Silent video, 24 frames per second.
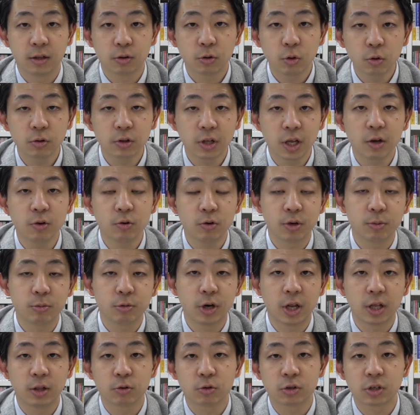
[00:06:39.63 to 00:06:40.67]
どんなように
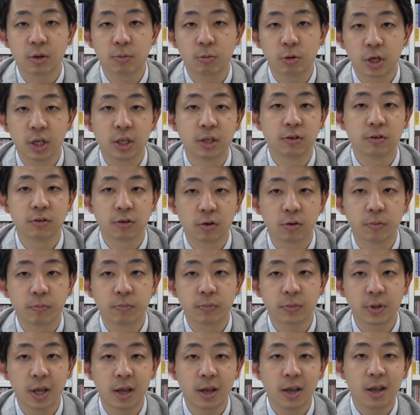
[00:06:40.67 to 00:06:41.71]
ブレンドしてもいいんですよ
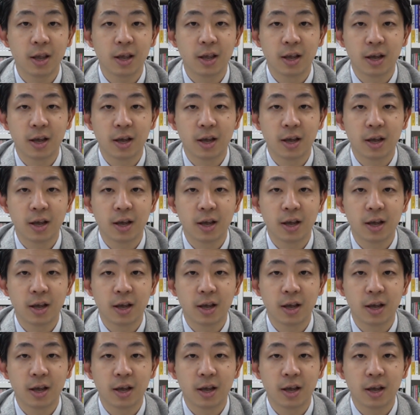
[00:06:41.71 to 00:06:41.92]
で